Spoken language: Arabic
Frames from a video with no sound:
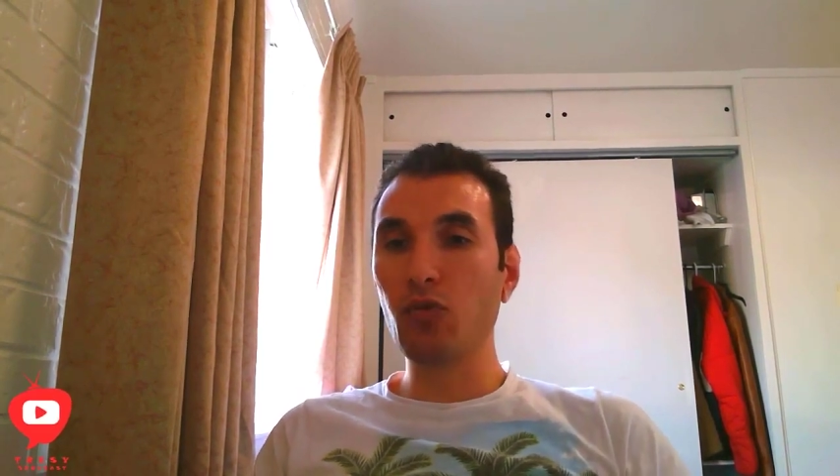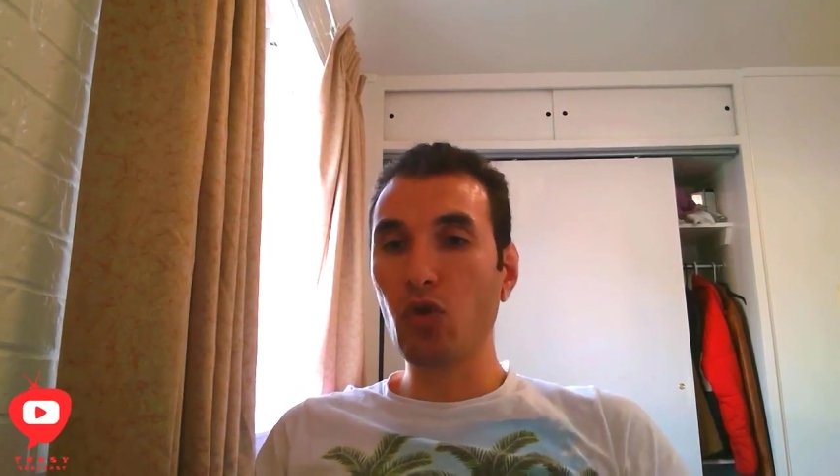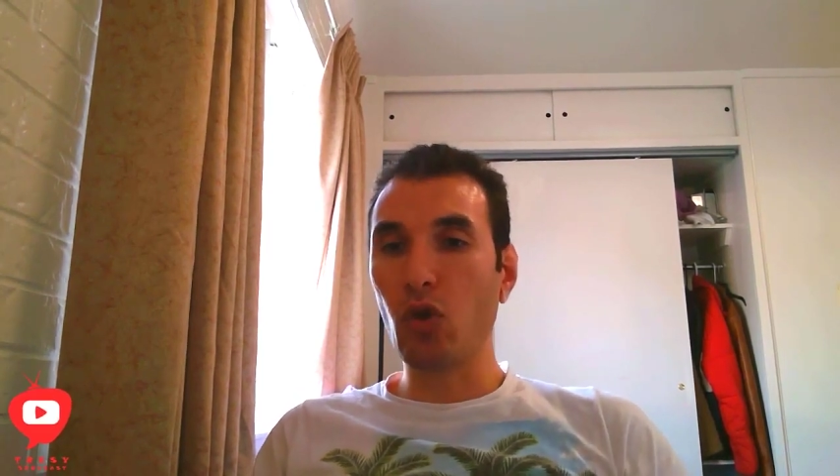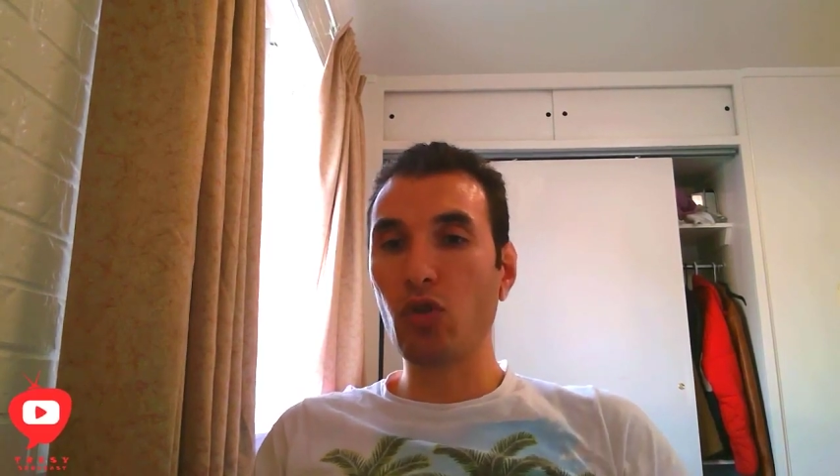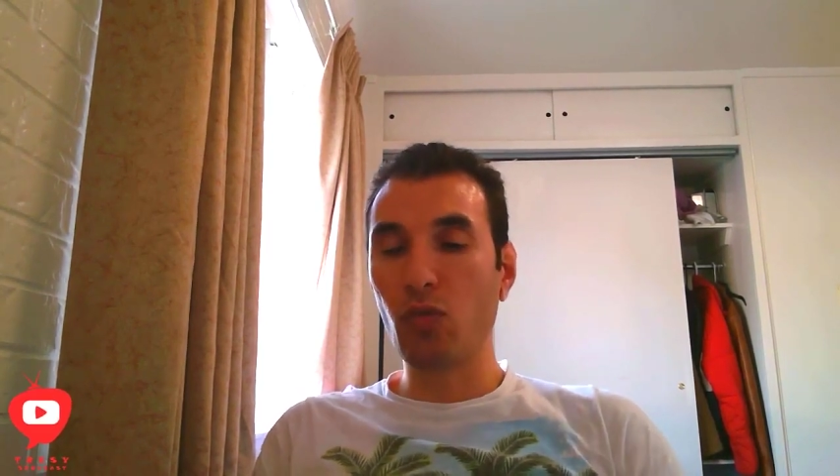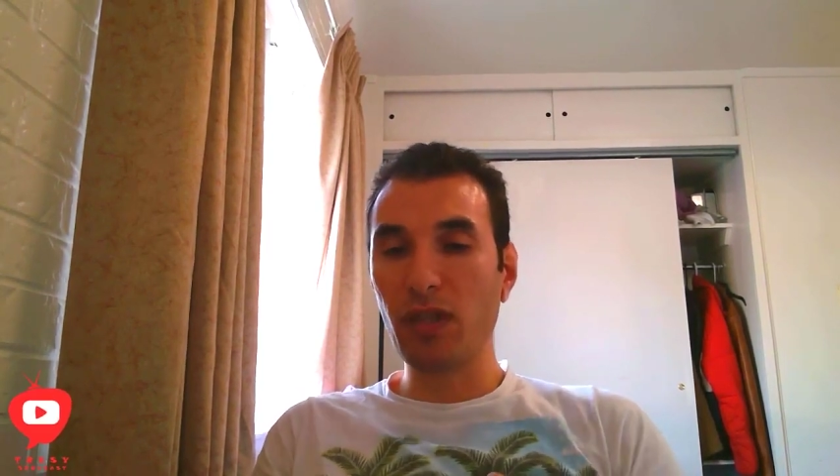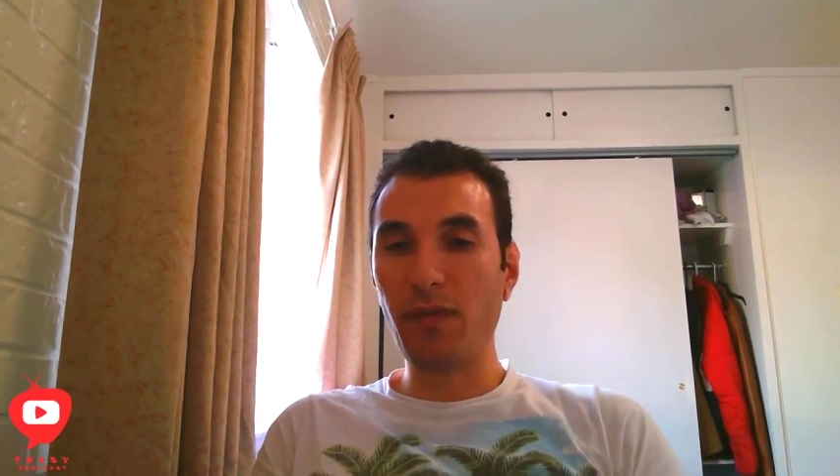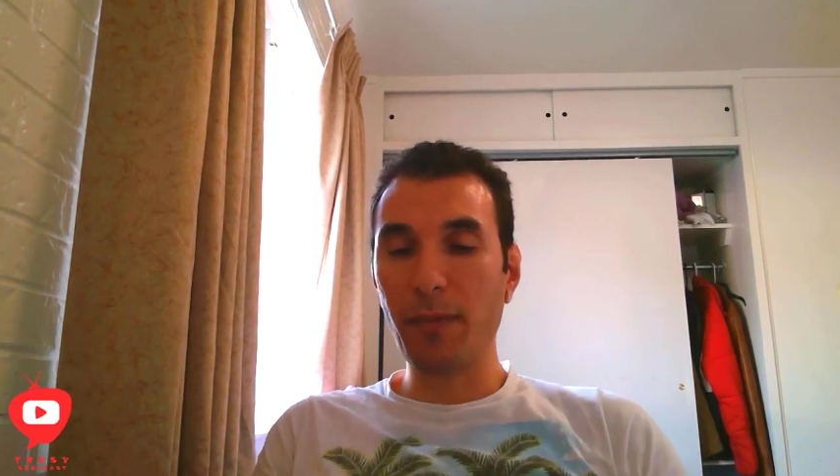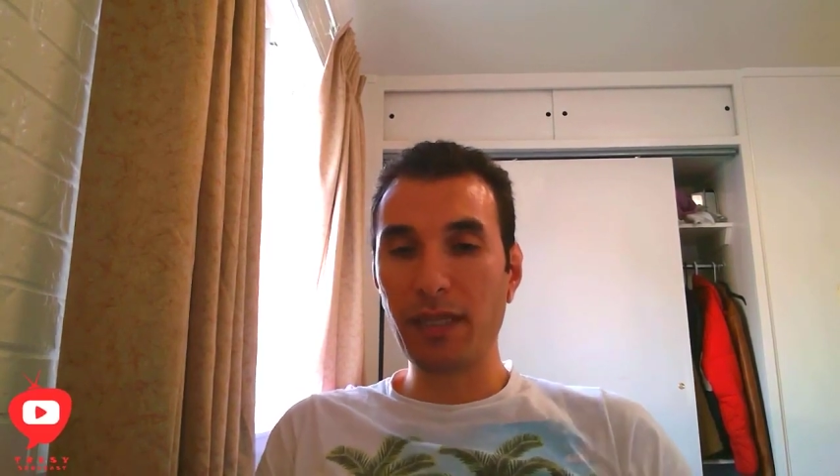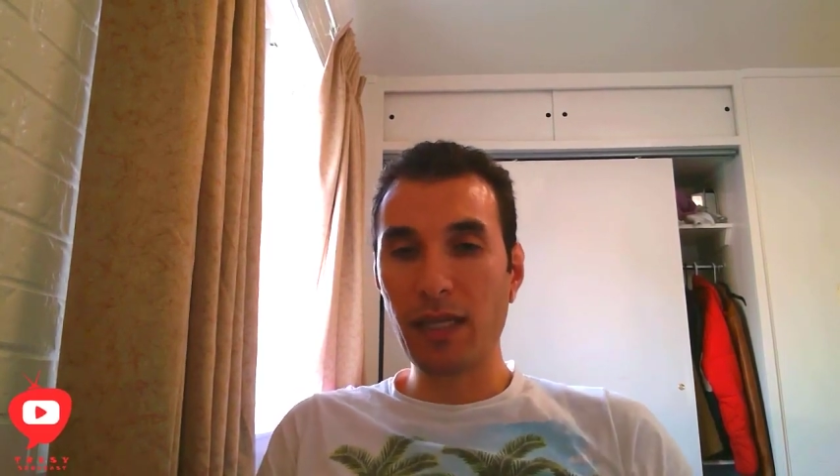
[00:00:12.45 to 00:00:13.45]
وتقعد
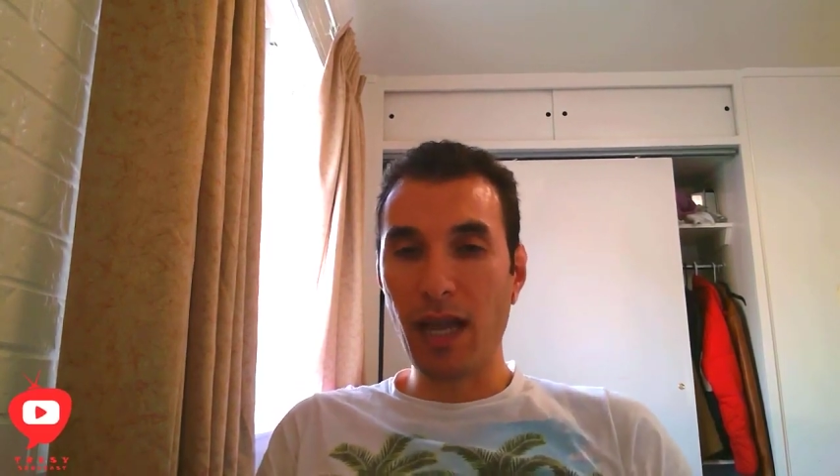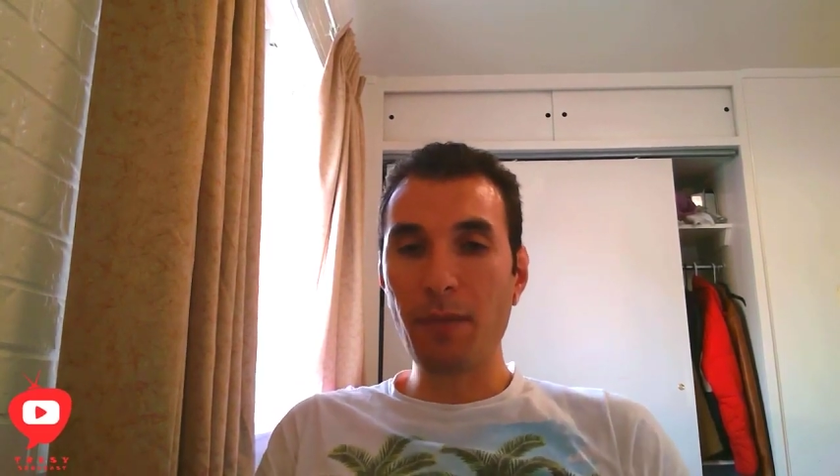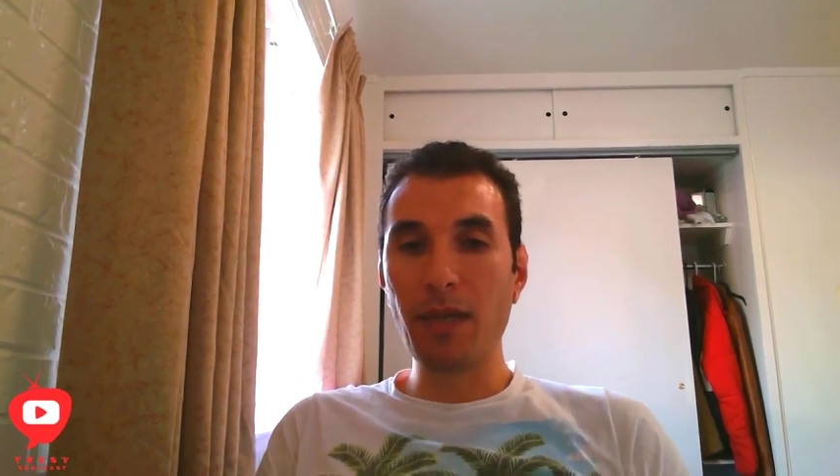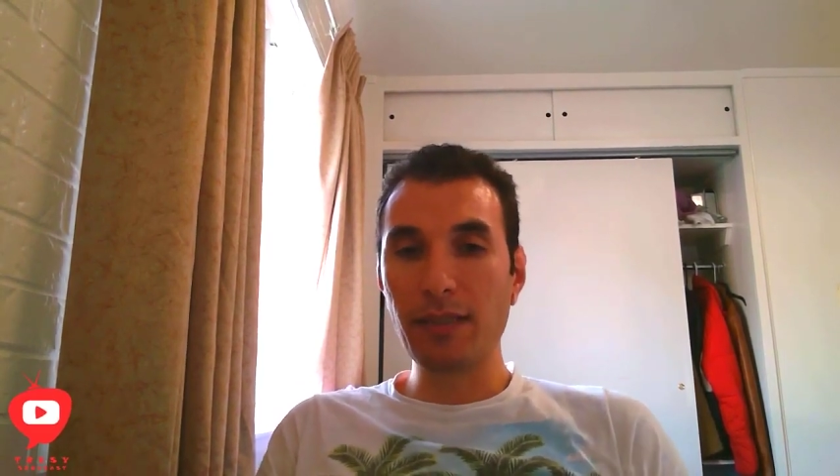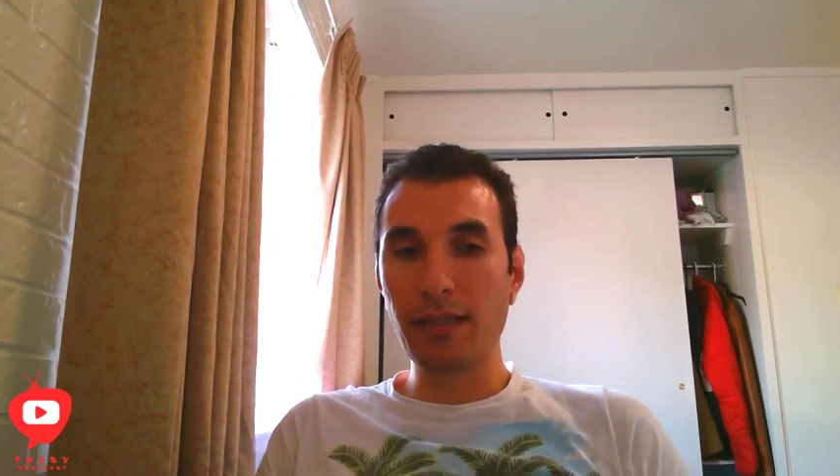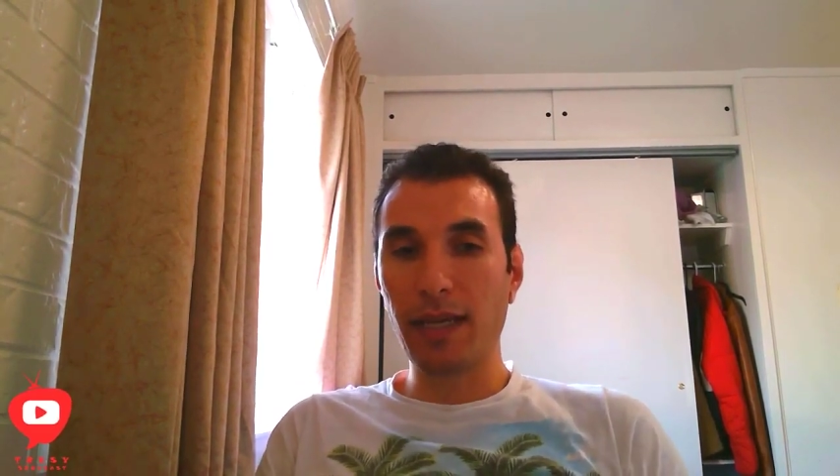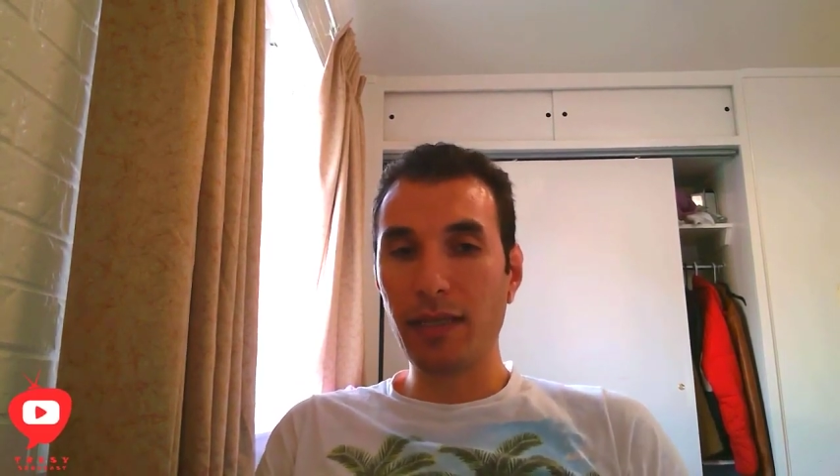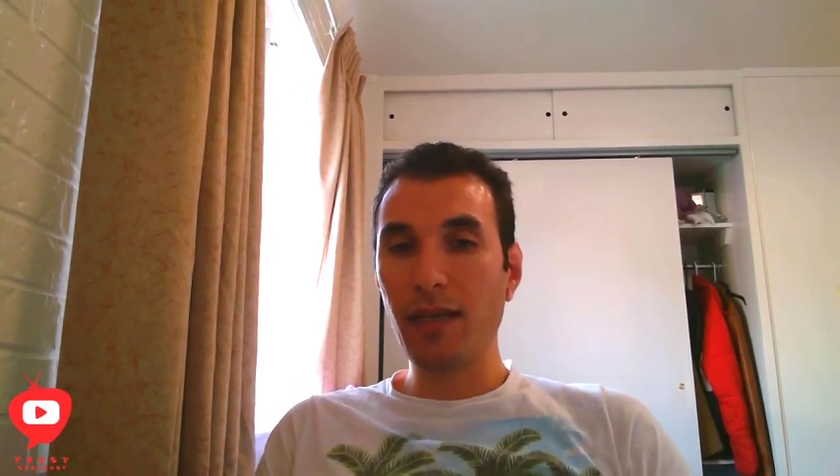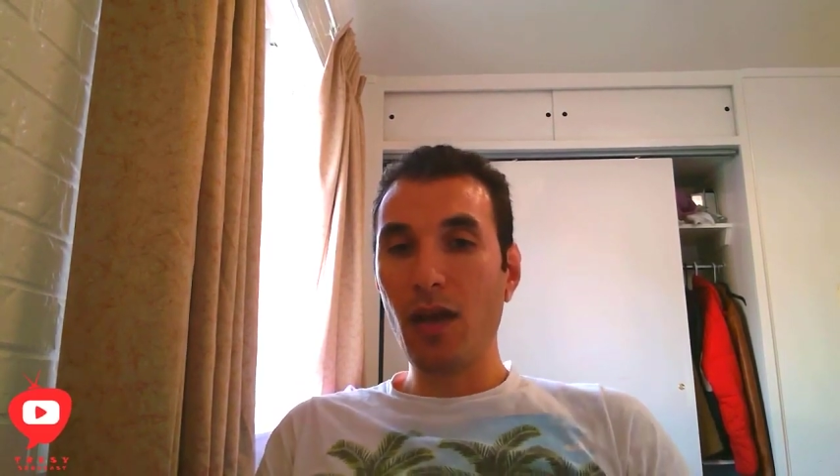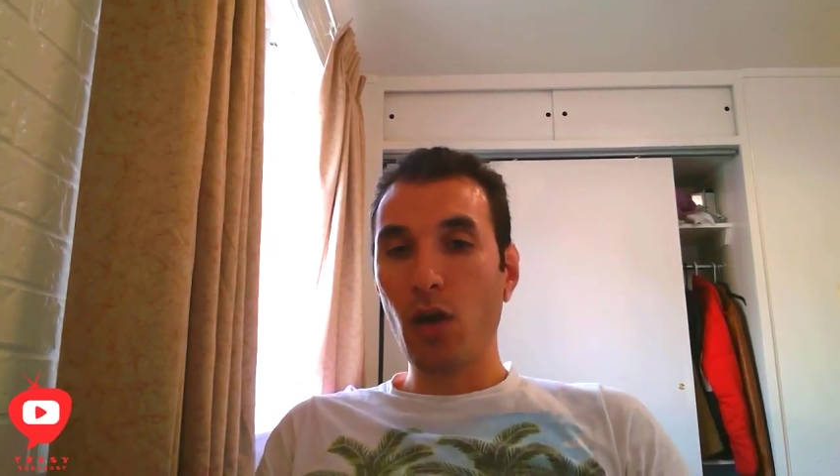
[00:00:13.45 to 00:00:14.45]
وتفهم الدنيا عامله ازاي